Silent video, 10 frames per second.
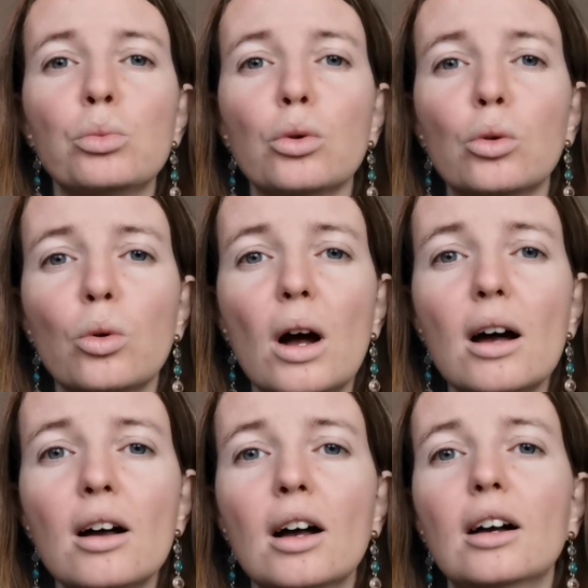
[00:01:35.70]

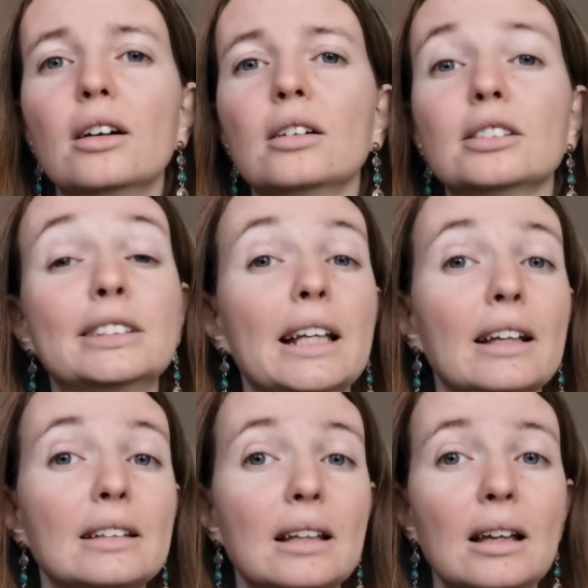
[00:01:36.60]
Pourquoi euh,
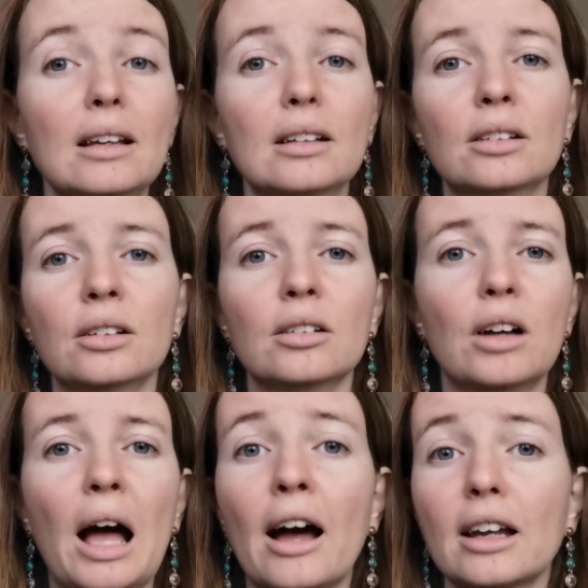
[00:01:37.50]
certains
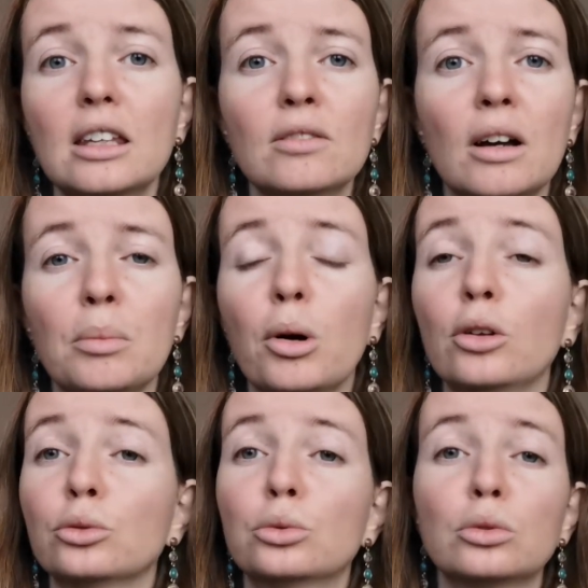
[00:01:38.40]
euh, arrivent à
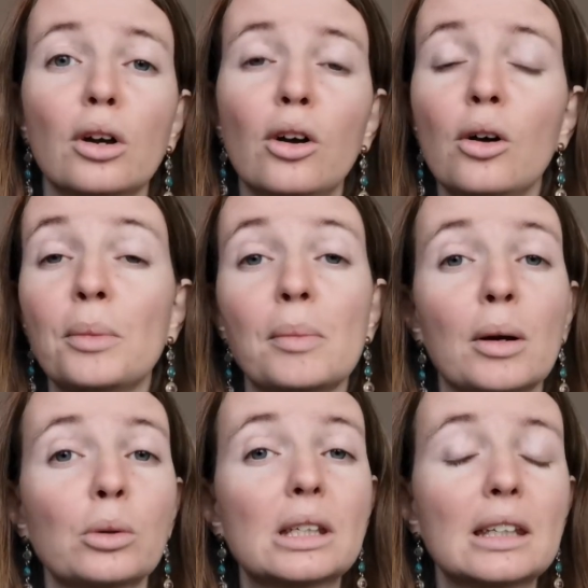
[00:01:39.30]
prendre du temps, même
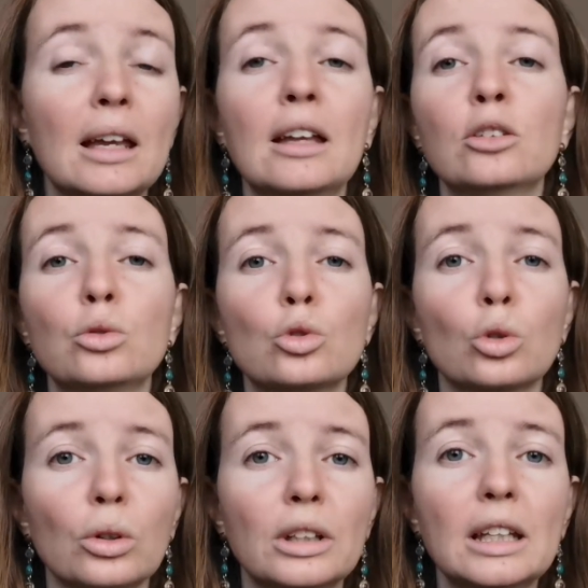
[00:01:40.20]
un week-end, une
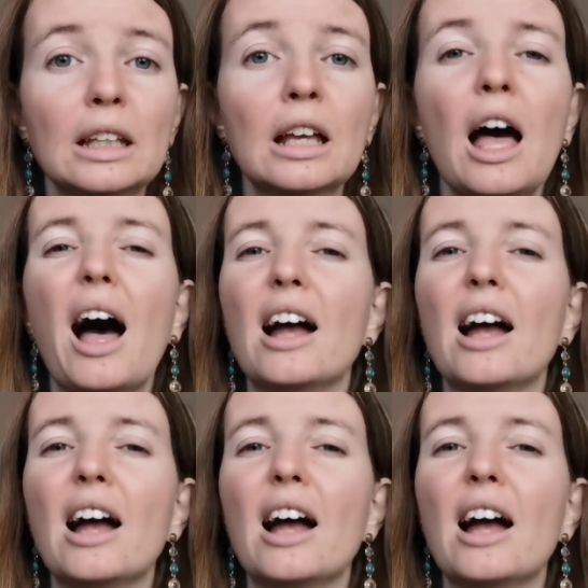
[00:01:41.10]
journée,